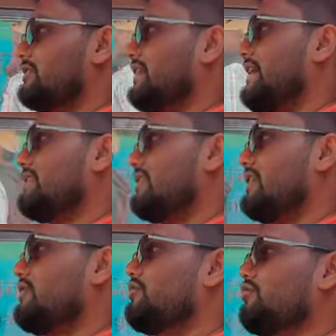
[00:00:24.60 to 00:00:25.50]
সেক্ষেত্রে
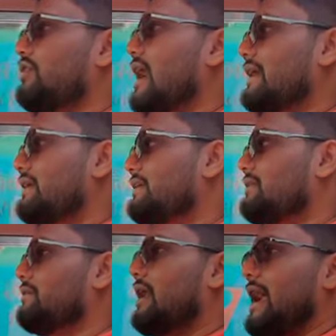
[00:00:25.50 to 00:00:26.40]
কিন্তু গাড়ির
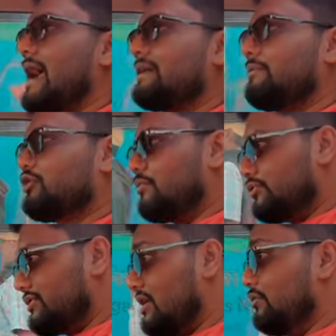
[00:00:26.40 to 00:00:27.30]
একটা
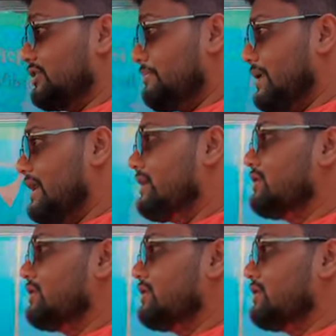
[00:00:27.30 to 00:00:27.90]
সমস্যা হতে পারে